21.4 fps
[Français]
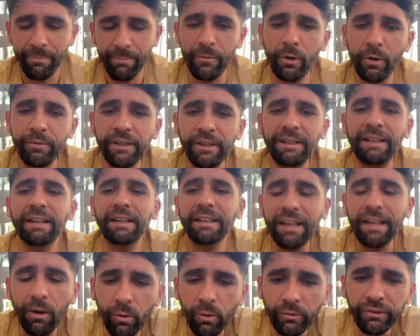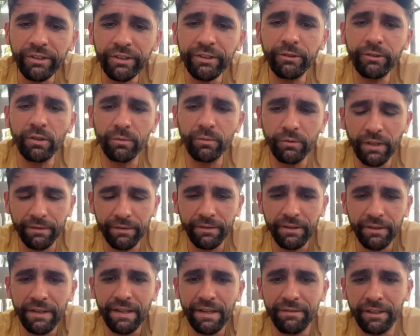Mais en fait, la garantie que vous
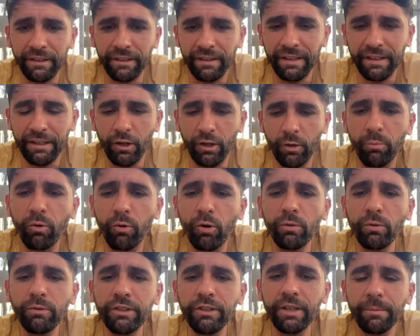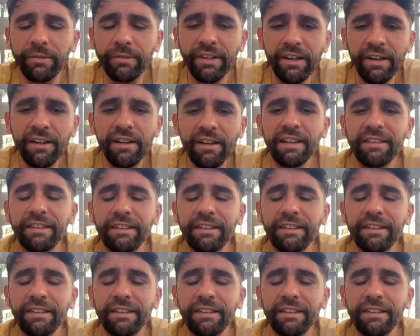avez avec des produits comme ça,